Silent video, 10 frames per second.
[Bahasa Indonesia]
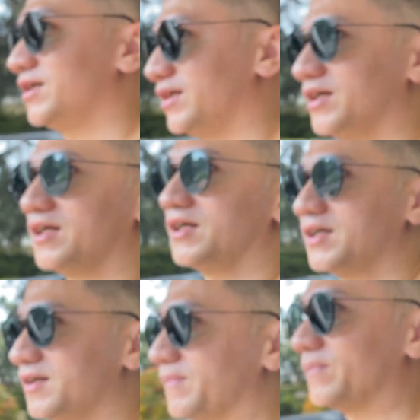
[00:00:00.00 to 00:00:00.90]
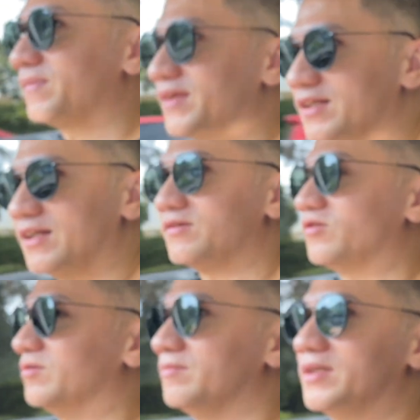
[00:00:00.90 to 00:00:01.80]
nah, kita
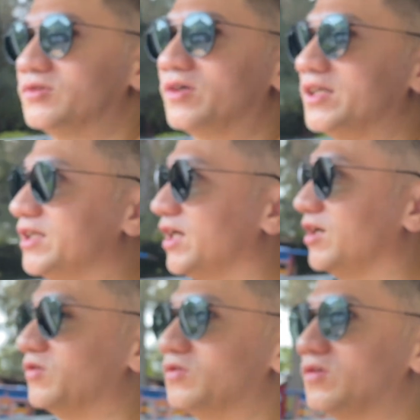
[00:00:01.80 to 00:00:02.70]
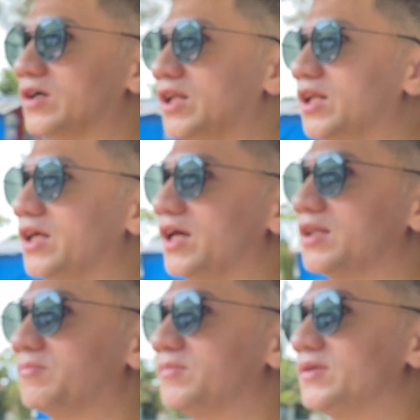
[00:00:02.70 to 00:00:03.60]
langsung masuk aja untuk melihat
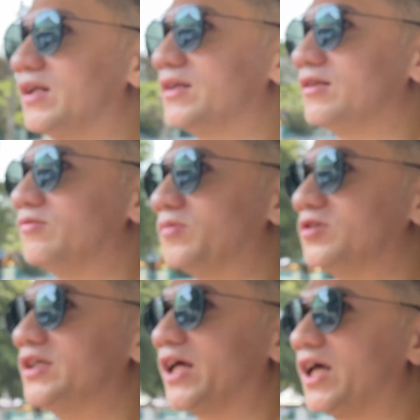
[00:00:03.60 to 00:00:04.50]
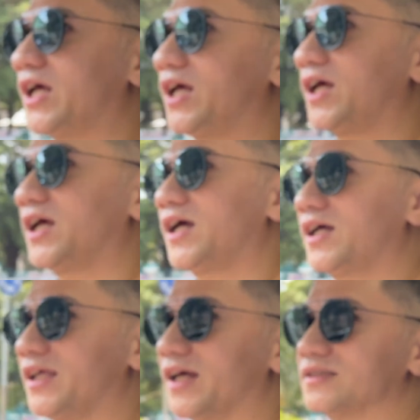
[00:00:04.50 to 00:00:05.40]
salah eh, satu project
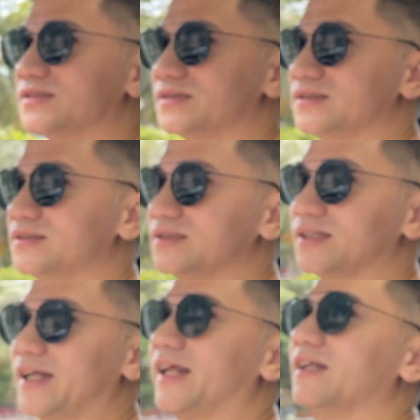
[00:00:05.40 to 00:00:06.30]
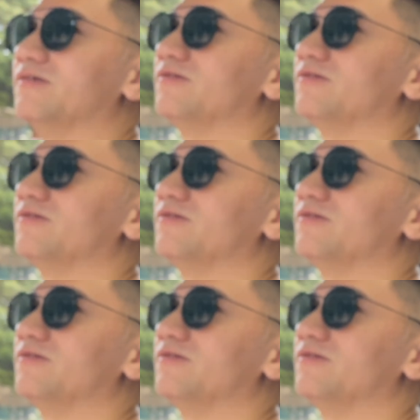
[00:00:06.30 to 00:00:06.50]
yang keren